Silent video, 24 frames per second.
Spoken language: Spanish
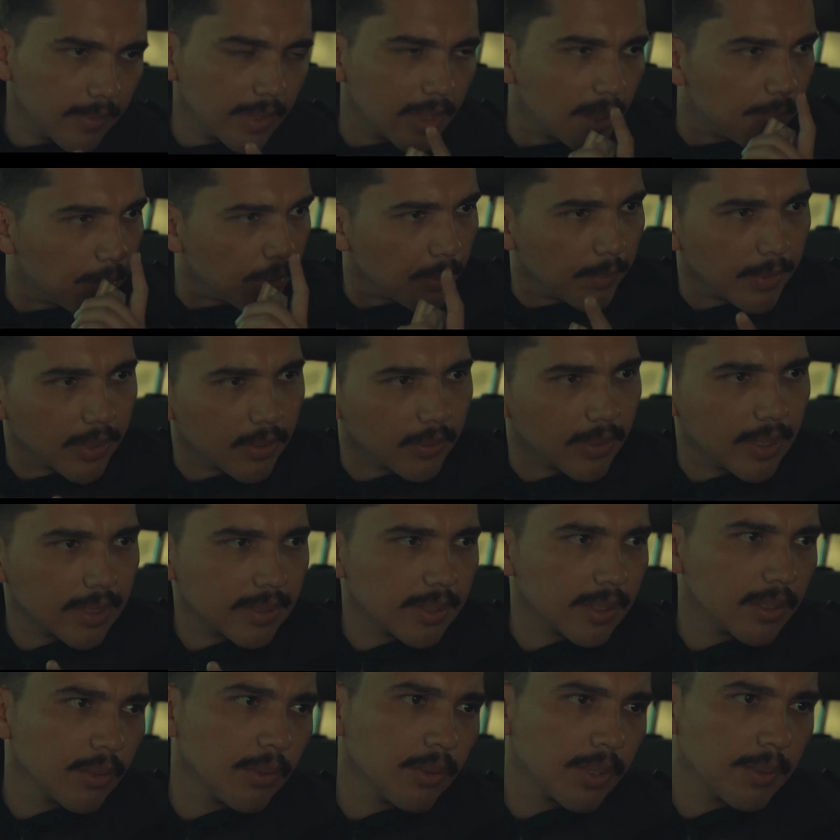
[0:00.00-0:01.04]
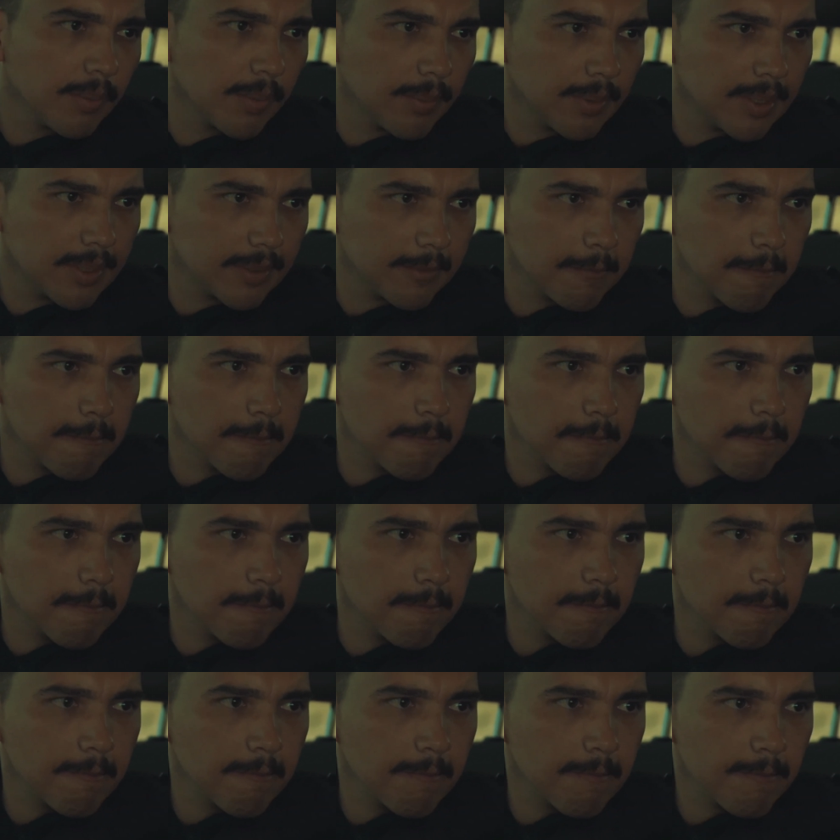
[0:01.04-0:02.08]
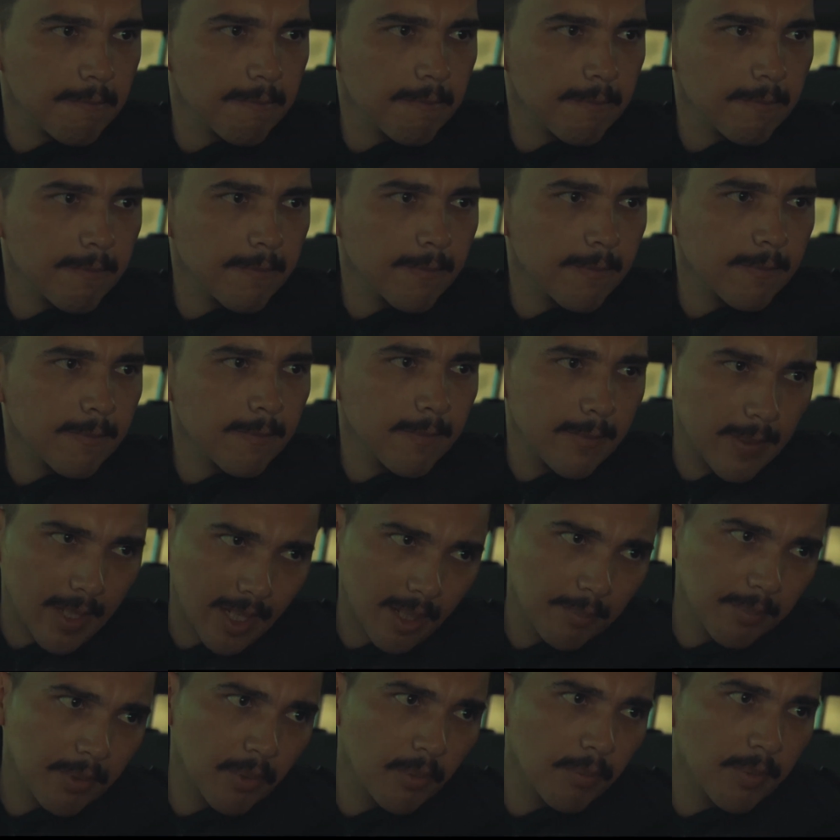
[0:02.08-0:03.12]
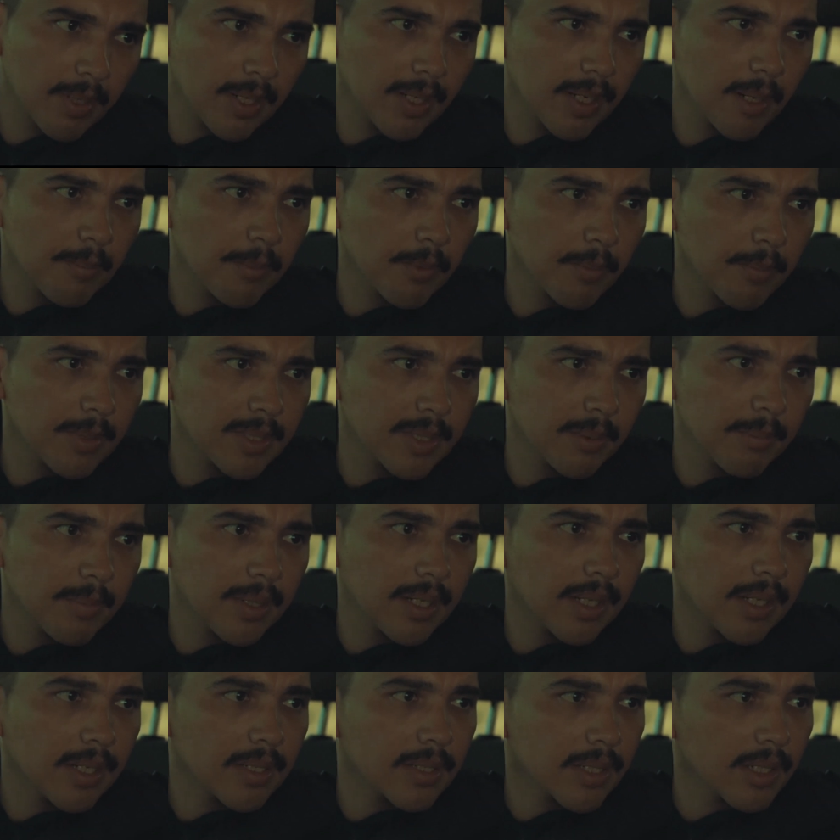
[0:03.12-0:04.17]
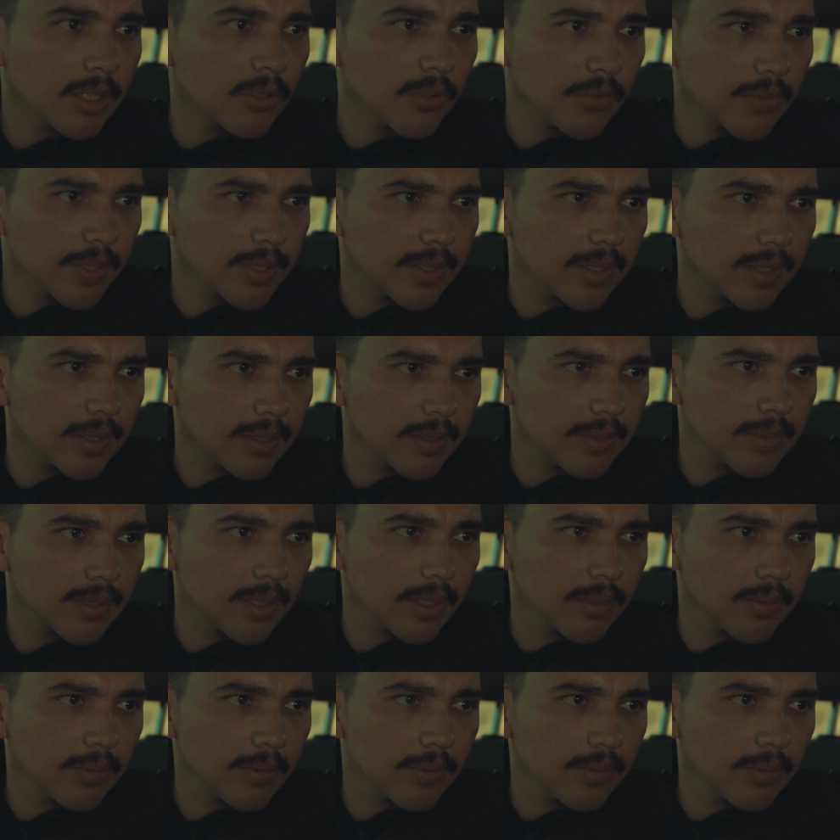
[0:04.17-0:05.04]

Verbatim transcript: Te prometo que esta es la última vez. Déjame cumplir la promesa a mi hija de hacerle su fiesta de 15